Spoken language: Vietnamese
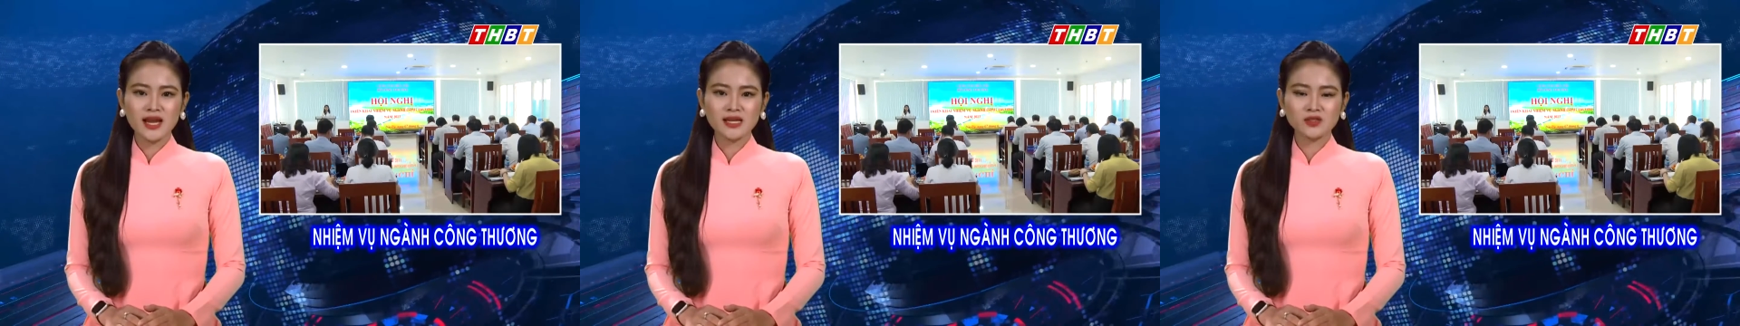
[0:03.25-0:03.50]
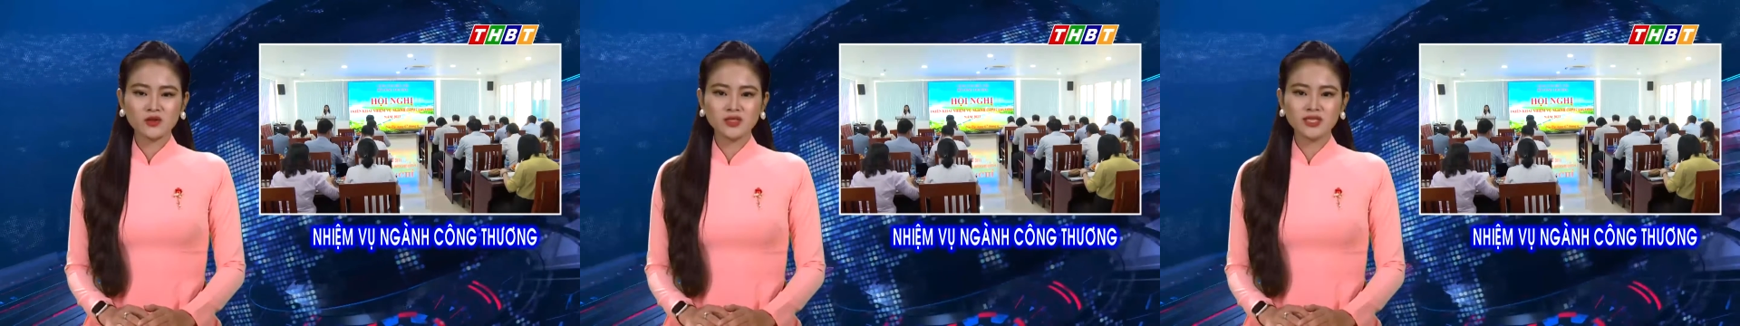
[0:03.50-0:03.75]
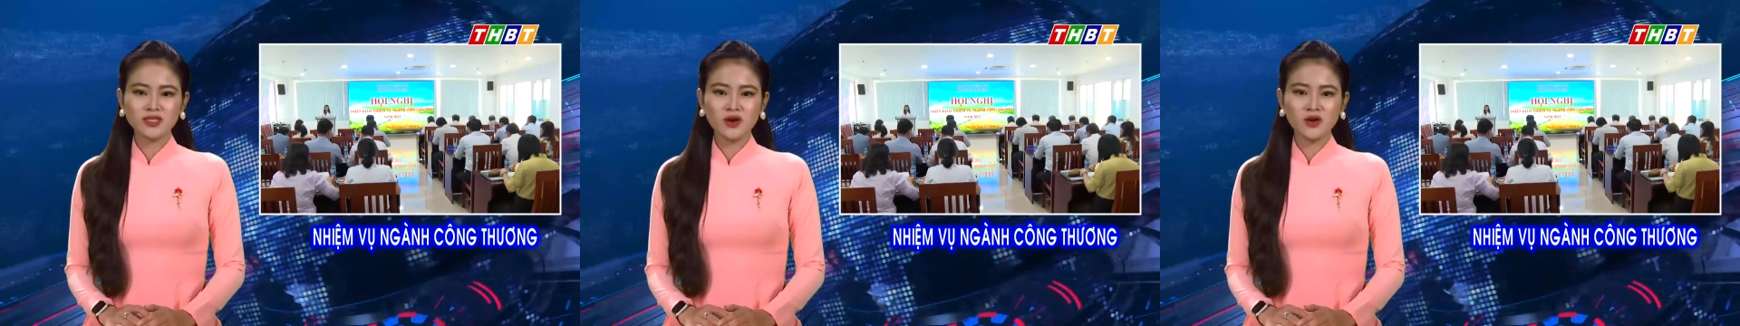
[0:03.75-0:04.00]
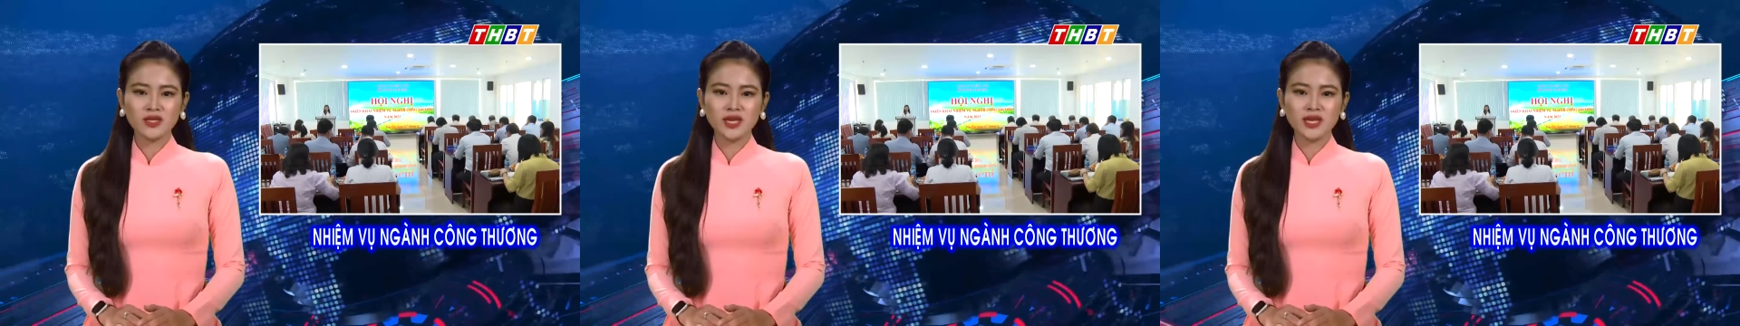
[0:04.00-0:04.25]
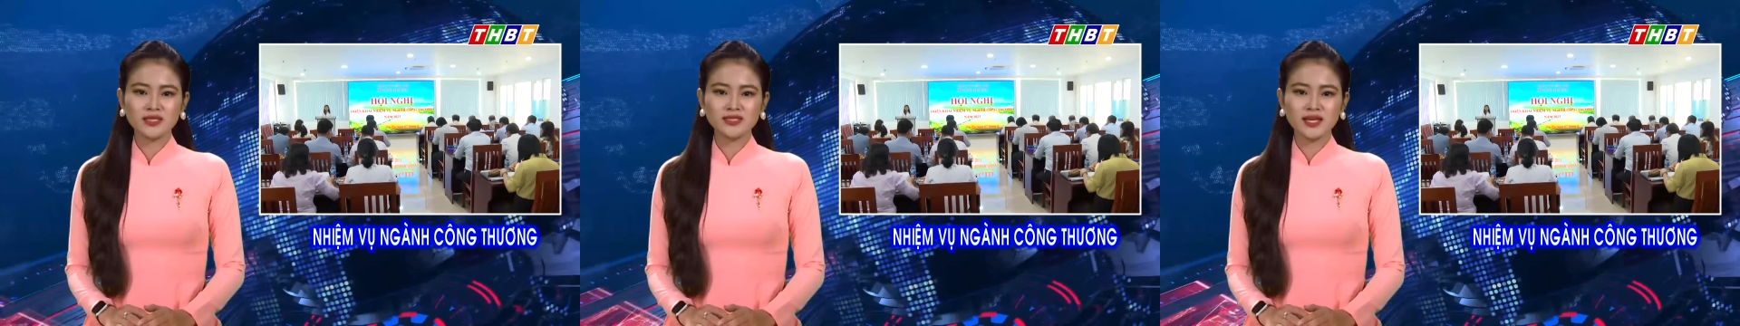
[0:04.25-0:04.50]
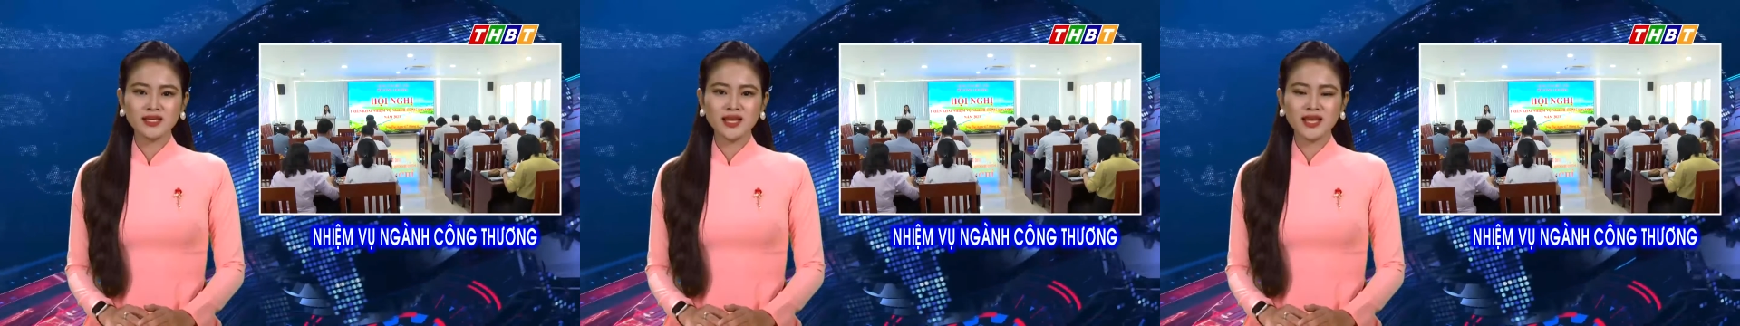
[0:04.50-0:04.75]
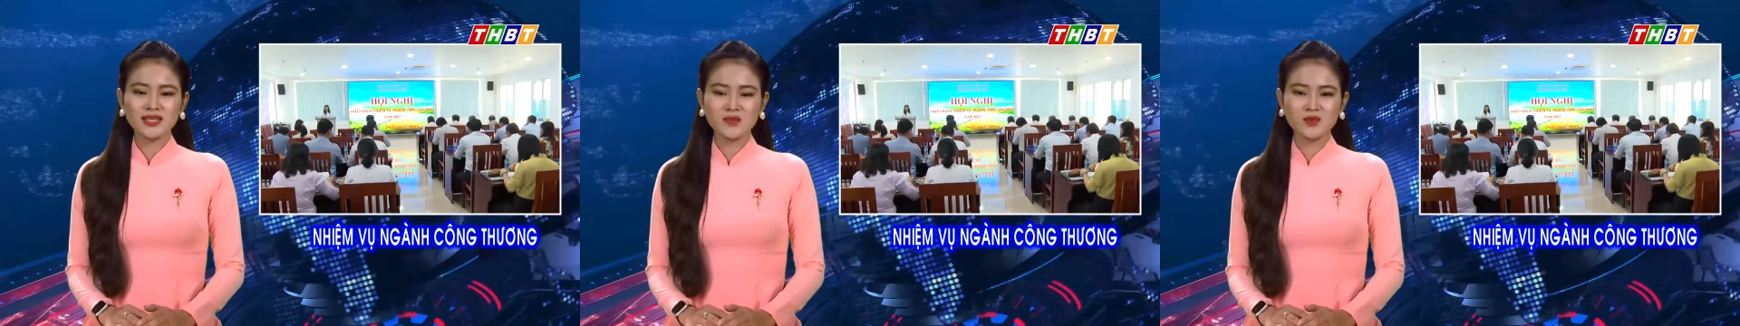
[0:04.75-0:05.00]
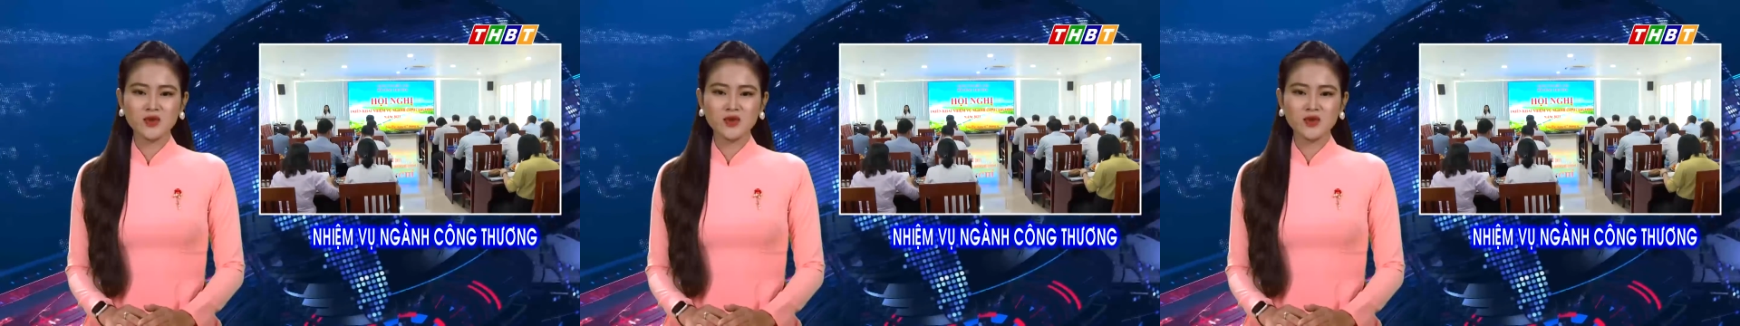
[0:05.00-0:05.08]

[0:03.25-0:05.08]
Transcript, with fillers: đã tổ chức hội nghị triển khai nhiệm